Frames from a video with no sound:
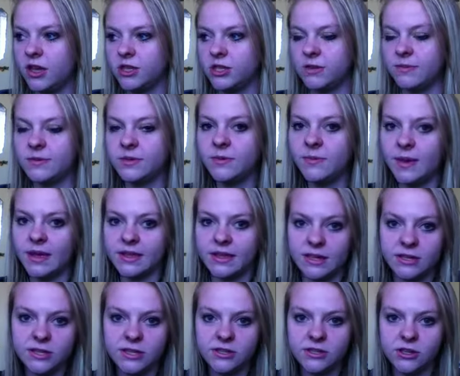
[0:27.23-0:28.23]
j'aime ça
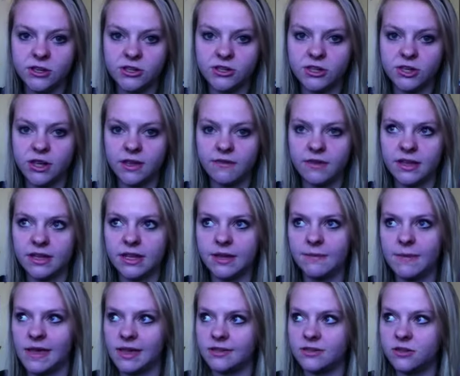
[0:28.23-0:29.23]
partager ce que je sais avec
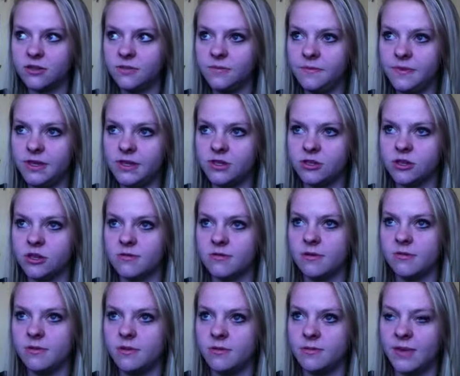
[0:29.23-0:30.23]
les personnes puis je suis quand
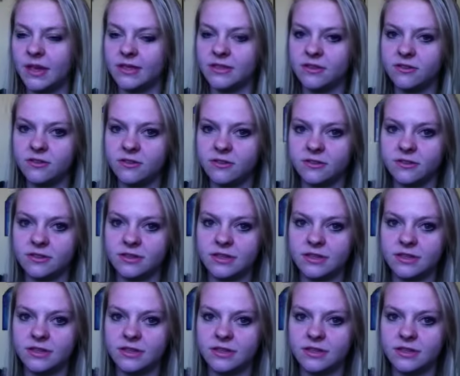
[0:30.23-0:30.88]
même une personne